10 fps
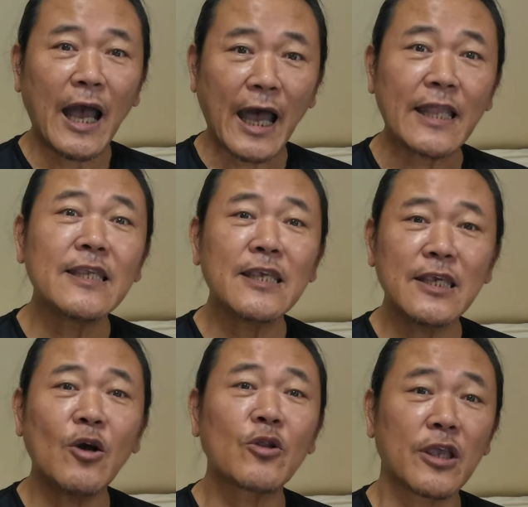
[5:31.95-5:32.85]

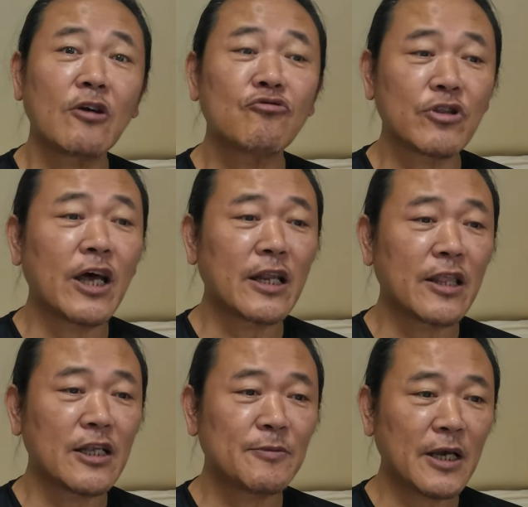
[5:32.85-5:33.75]
아니었겠구나라는
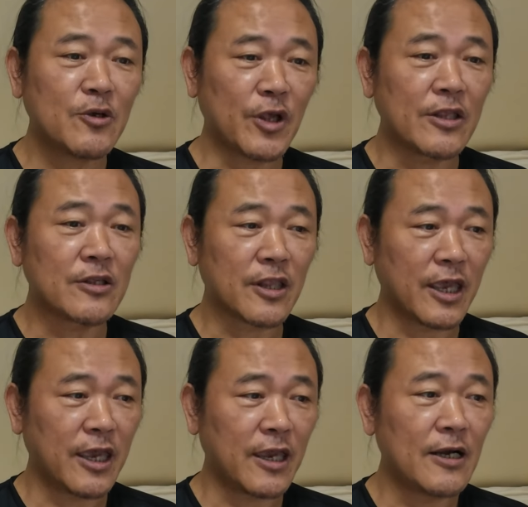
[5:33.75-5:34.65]
생각을 좀 하게
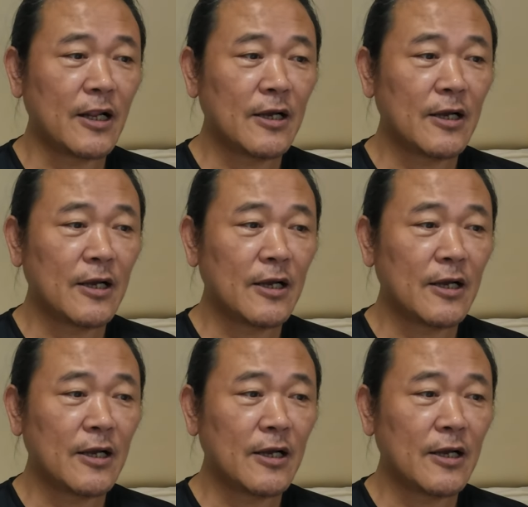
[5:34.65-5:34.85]
되는데